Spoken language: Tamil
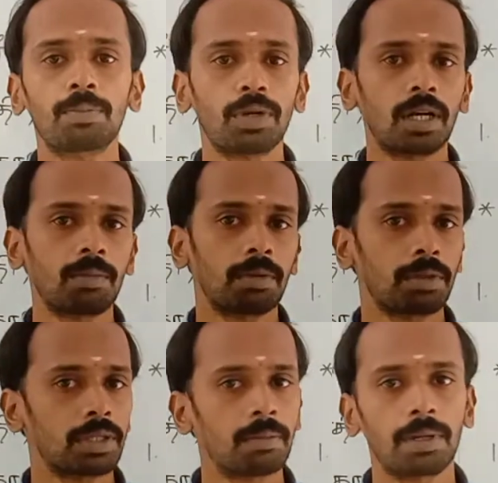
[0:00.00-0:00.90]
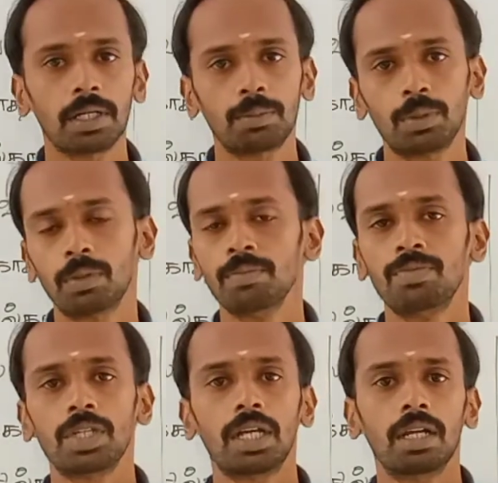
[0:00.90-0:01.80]
புராணம் என்பதை தான் பார்க்க போகிறோம்
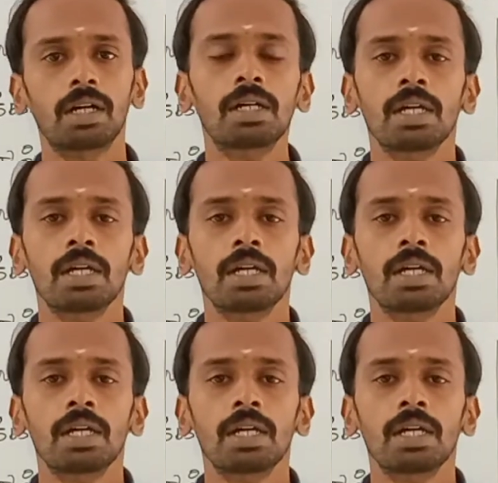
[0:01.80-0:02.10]
சரிங்களா